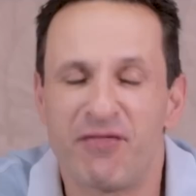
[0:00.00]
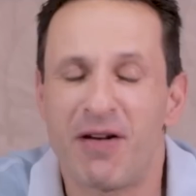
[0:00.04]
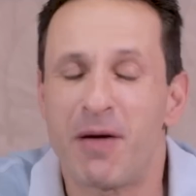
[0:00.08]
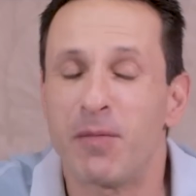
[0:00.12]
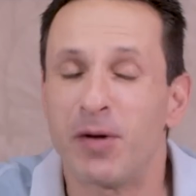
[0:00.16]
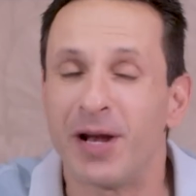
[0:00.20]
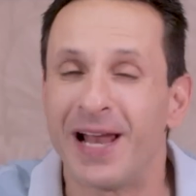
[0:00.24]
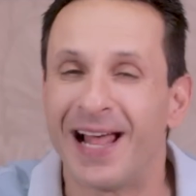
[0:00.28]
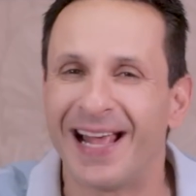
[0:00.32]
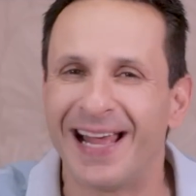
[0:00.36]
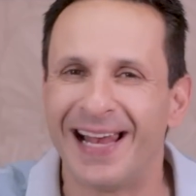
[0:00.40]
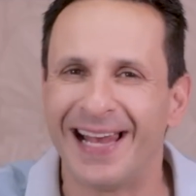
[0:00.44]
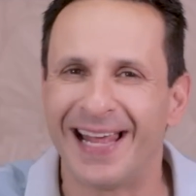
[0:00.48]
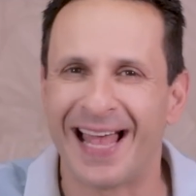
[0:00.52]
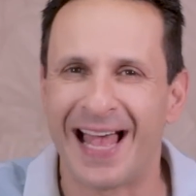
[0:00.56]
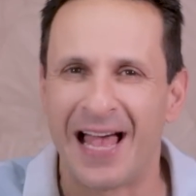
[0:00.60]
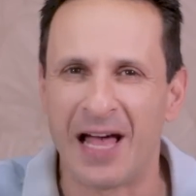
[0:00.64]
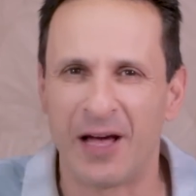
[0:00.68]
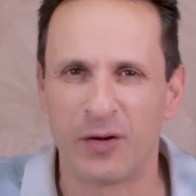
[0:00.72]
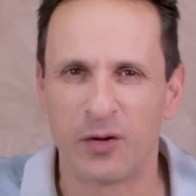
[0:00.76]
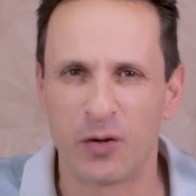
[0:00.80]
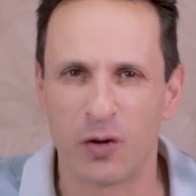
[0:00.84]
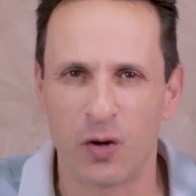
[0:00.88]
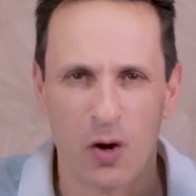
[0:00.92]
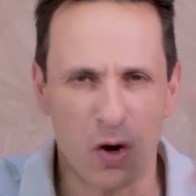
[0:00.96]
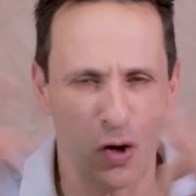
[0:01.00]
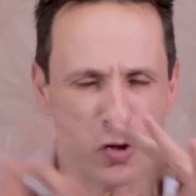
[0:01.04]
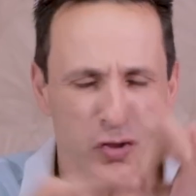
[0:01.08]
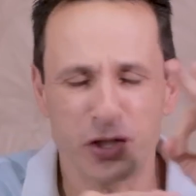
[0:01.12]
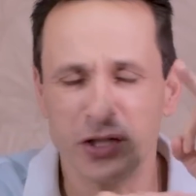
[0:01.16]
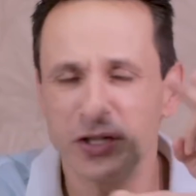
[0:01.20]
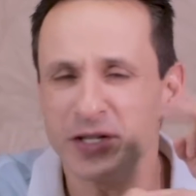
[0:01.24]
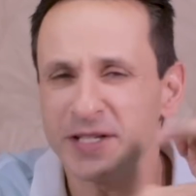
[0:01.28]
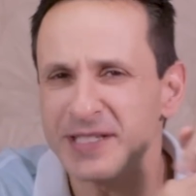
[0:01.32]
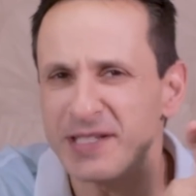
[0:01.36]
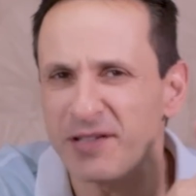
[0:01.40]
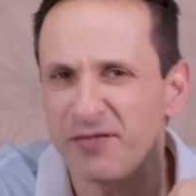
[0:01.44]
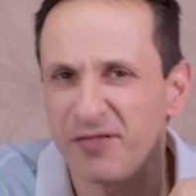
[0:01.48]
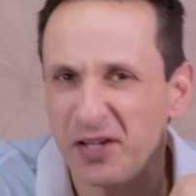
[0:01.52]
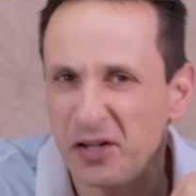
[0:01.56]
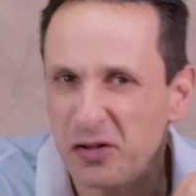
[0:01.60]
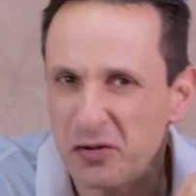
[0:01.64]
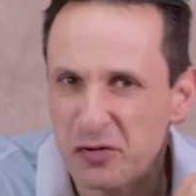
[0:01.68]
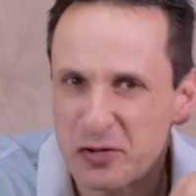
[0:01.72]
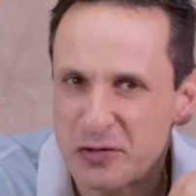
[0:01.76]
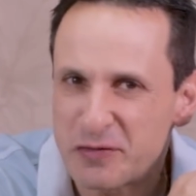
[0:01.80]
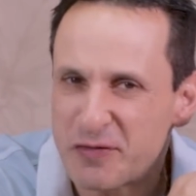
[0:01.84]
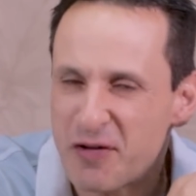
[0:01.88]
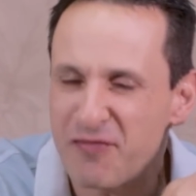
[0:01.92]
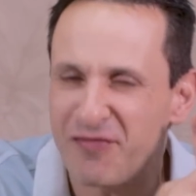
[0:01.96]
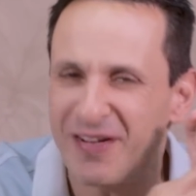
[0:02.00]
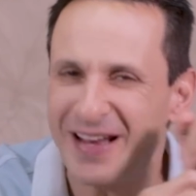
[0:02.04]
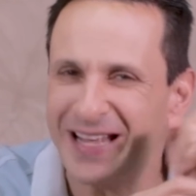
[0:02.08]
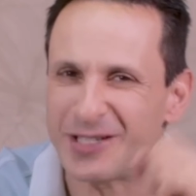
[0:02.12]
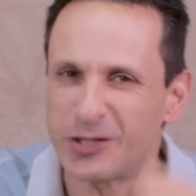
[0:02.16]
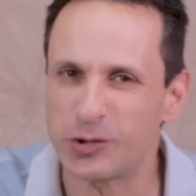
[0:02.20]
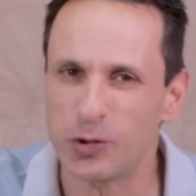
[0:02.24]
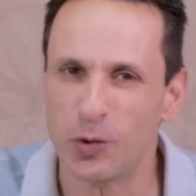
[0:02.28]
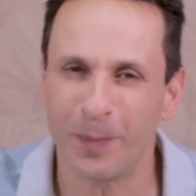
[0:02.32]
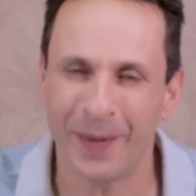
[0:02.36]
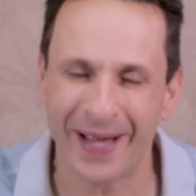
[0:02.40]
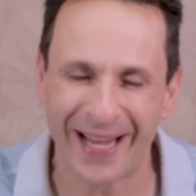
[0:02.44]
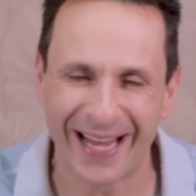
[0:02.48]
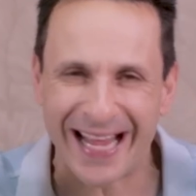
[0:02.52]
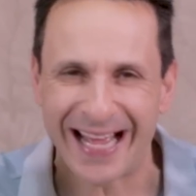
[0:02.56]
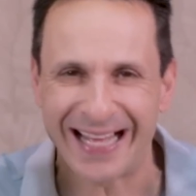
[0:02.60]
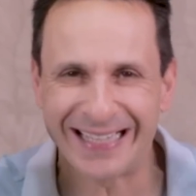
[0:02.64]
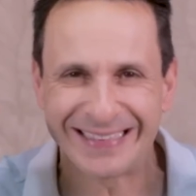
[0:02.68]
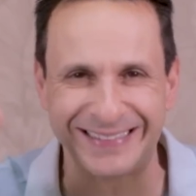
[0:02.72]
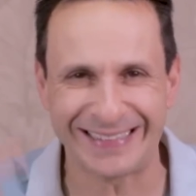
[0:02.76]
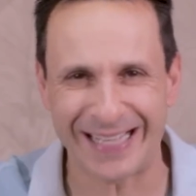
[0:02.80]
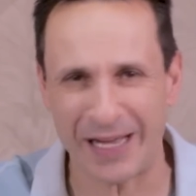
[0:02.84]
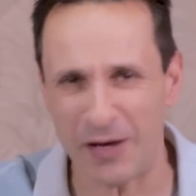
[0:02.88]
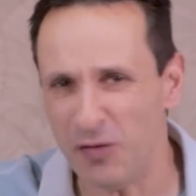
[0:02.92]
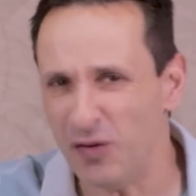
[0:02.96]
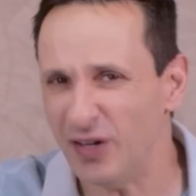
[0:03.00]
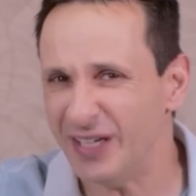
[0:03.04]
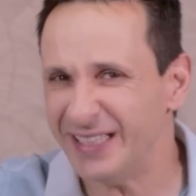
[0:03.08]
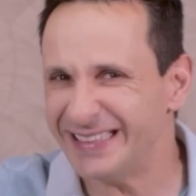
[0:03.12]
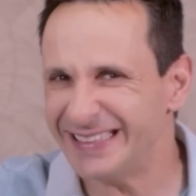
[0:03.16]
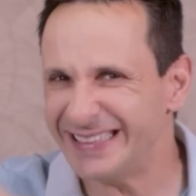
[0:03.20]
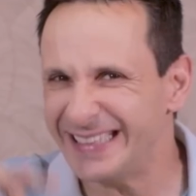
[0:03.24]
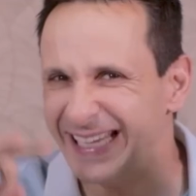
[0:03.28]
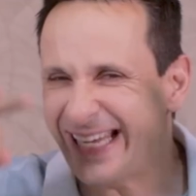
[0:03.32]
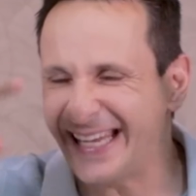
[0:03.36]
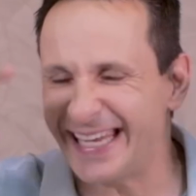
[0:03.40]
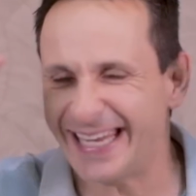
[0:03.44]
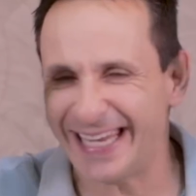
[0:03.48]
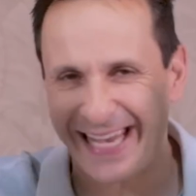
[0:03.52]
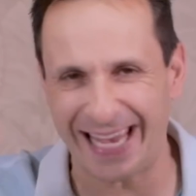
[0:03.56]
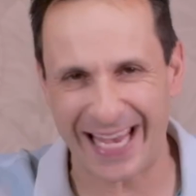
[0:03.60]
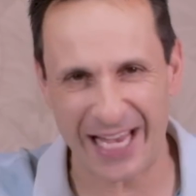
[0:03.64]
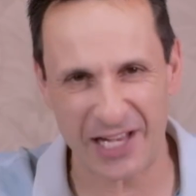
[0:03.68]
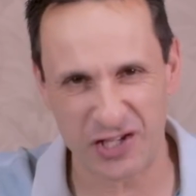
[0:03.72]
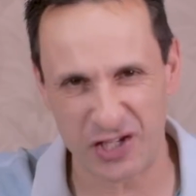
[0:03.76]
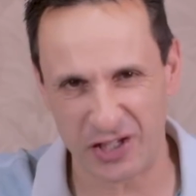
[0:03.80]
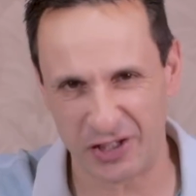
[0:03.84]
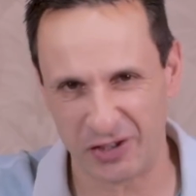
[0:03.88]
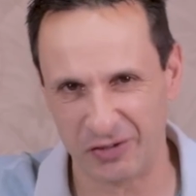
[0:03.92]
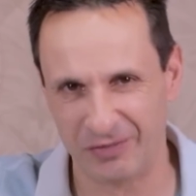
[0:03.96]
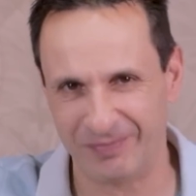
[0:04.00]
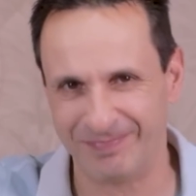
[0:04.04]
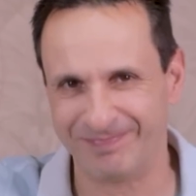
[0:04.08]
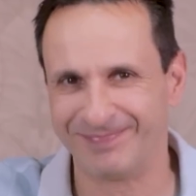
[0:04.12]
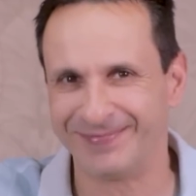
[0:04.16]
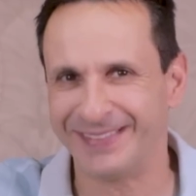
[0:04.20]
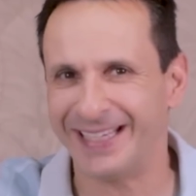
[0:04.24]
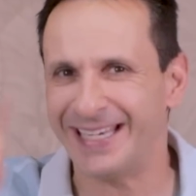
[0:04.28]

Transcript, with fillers: Vamos lá, galera! Hoje nesse vídeo nós vamos falar sobre cartão de crédito.